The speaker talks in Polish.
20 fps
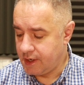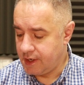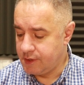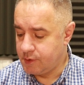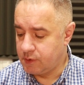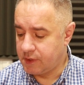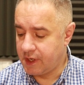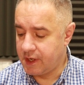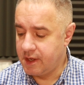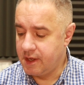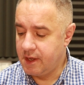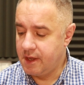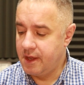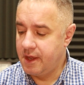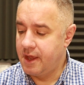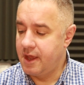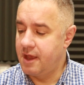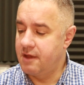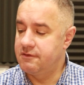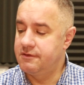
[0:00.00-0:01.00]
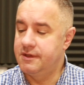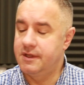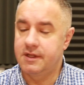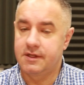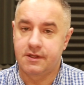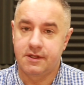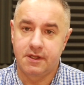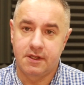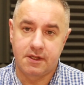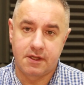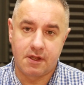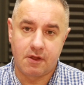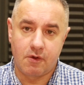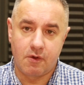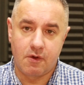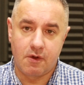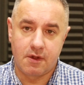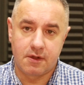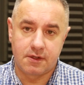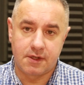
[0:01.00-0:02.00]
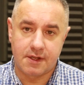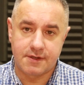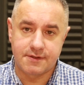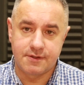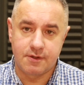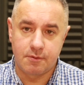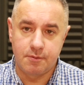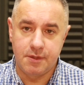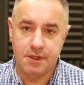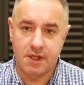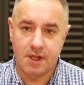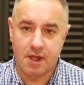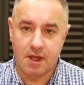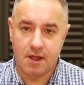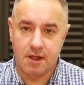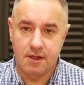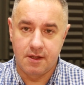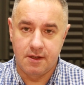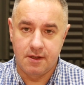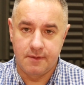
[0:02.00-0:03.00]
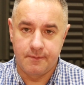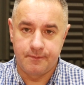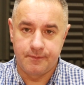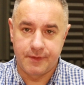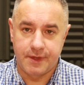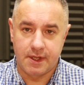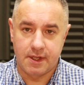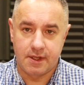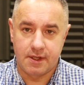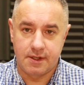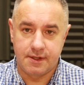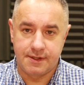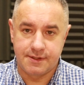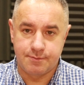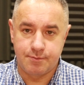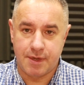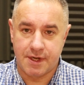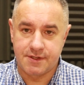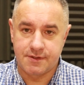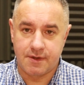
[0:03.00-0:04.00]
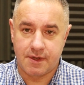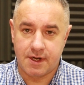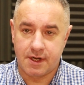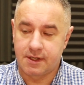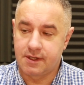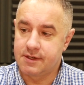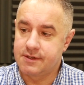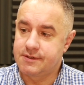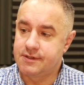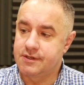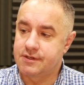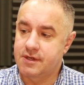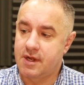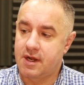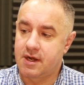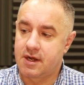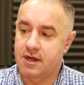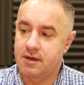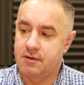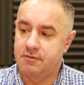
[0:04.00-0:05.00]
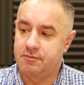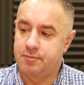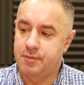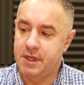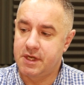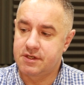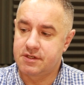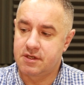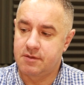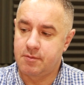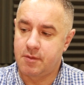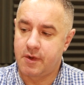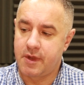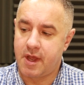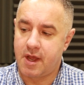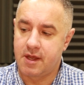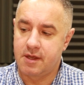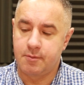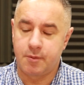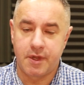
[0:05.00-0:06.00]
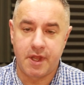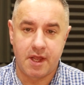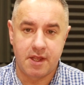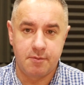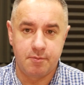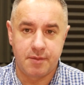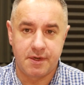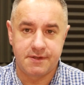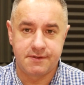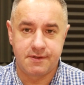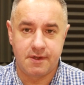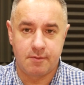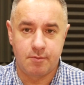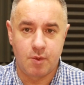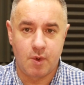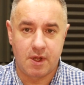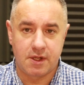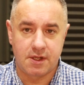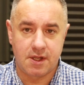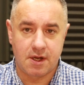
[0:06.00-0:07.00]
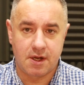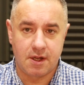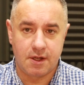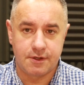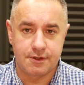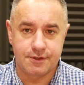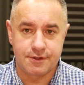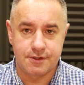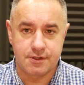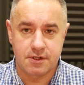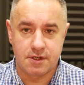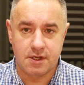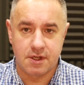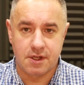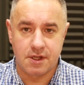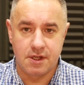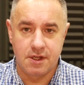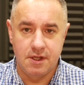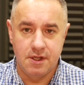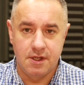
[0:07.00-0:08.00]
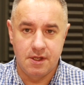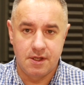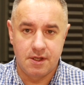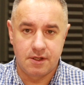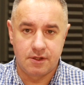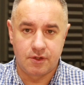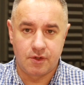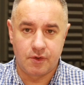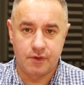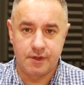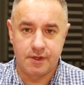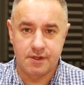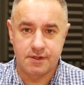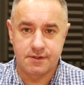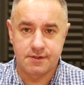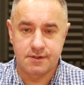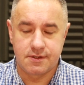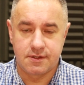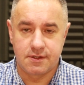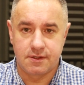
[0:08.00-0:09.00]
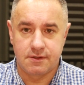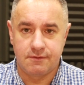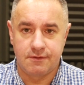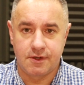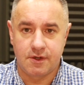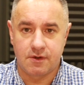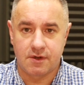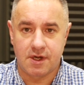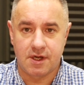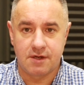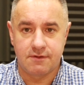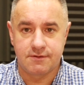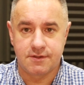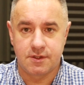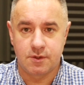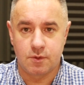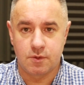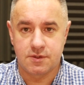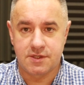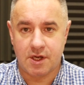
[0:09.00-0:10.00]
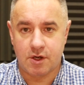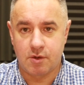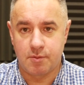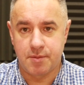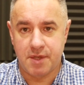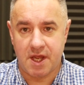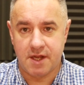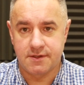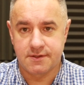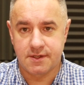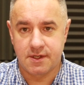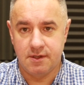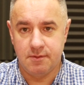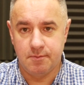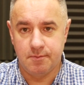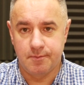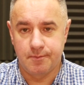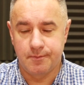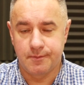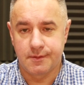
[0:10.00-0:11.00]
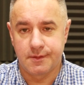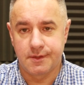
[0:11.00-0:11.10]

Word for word: I tutaj ewidentnie to, ta zdobina jest bardzo charakterystyczna. Pierwsza moja, moja impresja była taka, że to jest wykonane w stylu zakopiańskim,